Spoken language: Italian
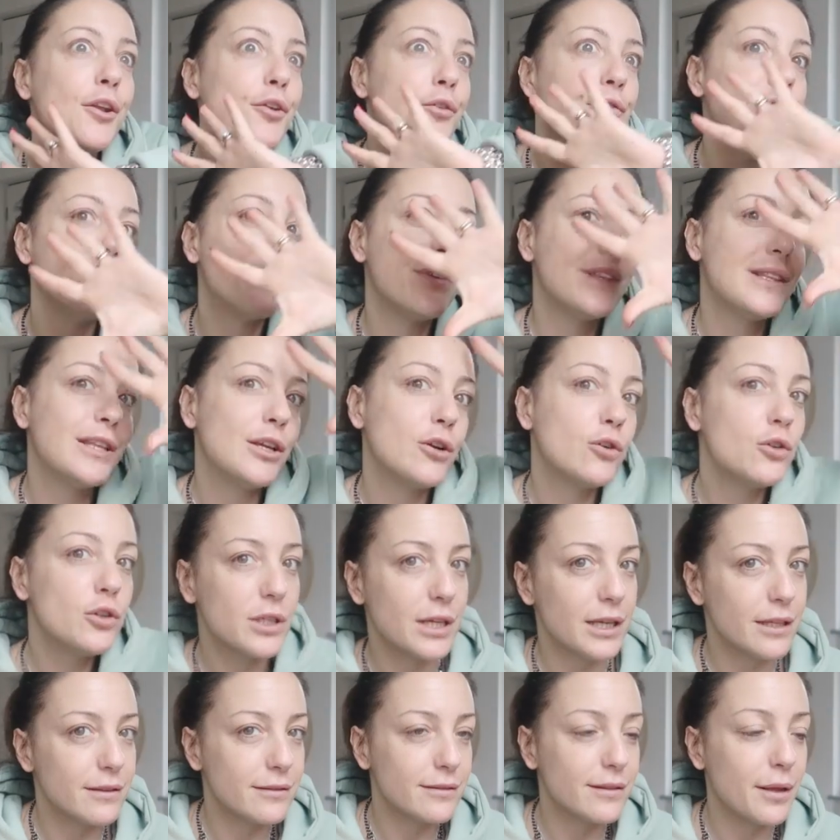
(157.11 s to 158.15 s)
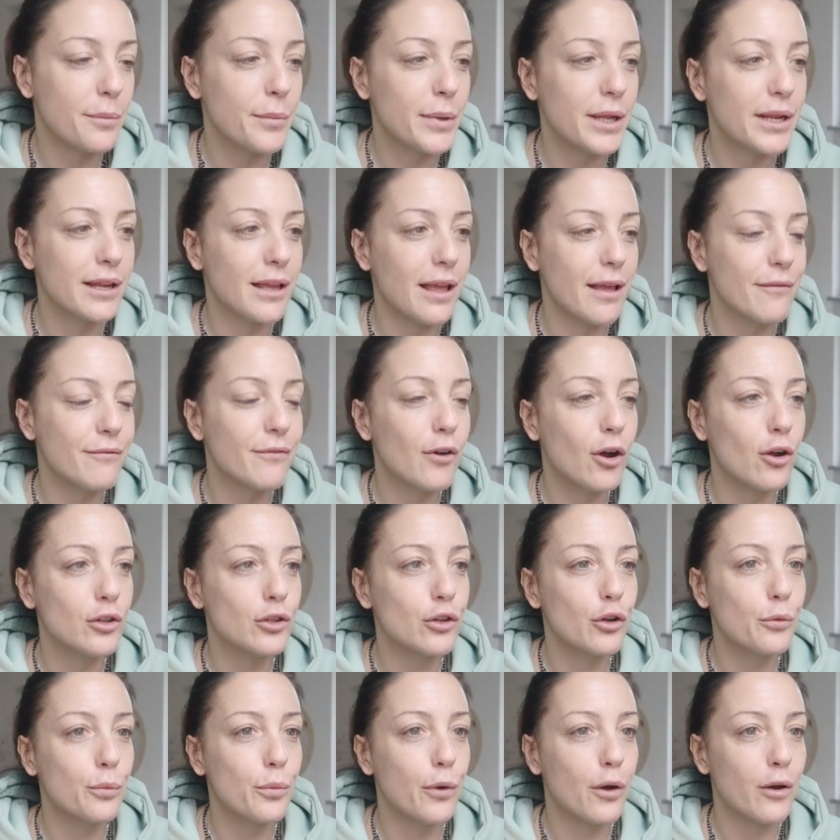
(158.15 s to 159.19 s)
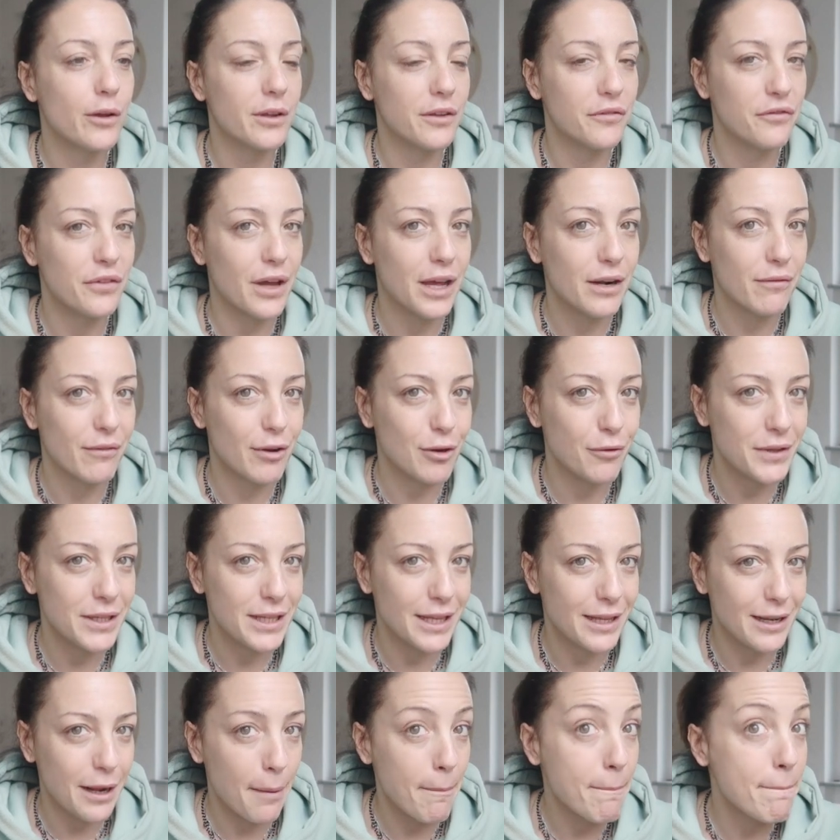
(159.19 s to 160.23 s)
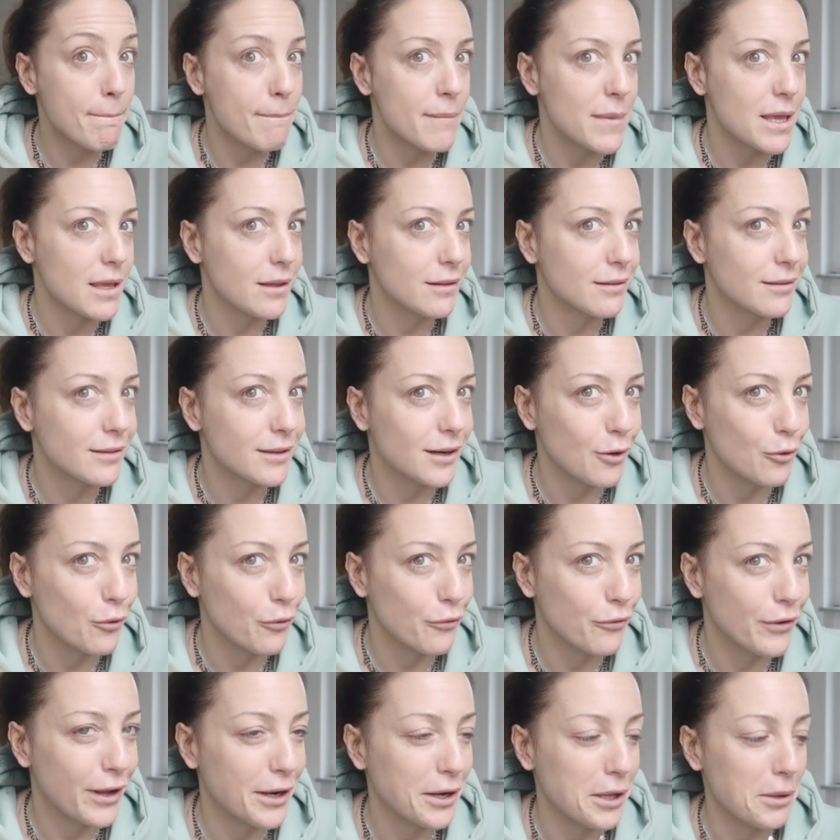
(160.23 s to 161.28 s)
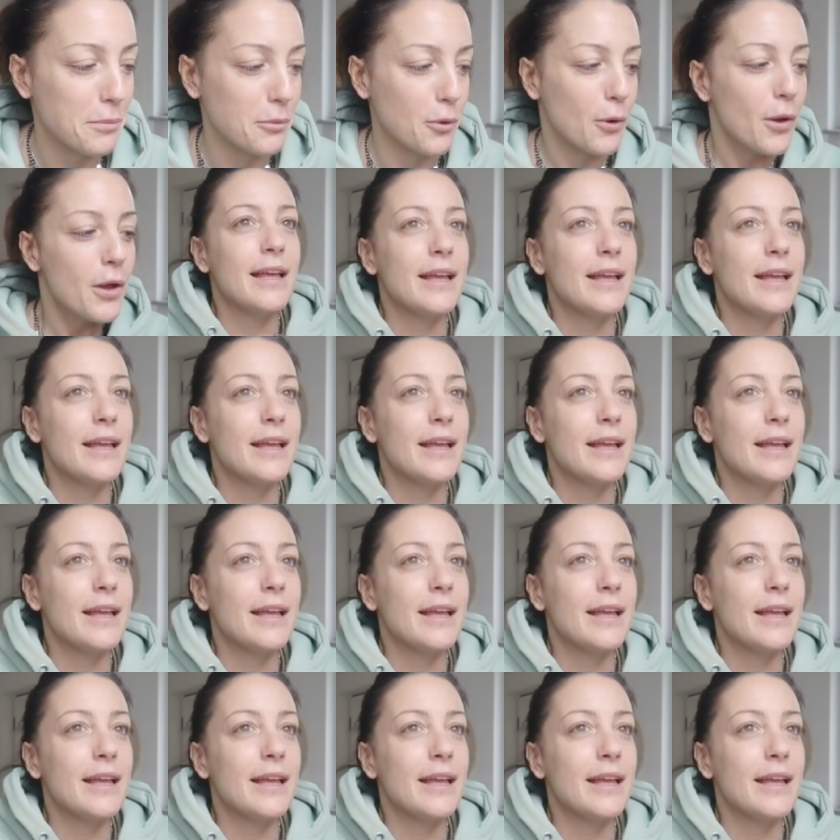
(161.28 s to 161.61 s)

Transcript: non vi dico niente perché voglio poi farvelo vedere mentre lo faremo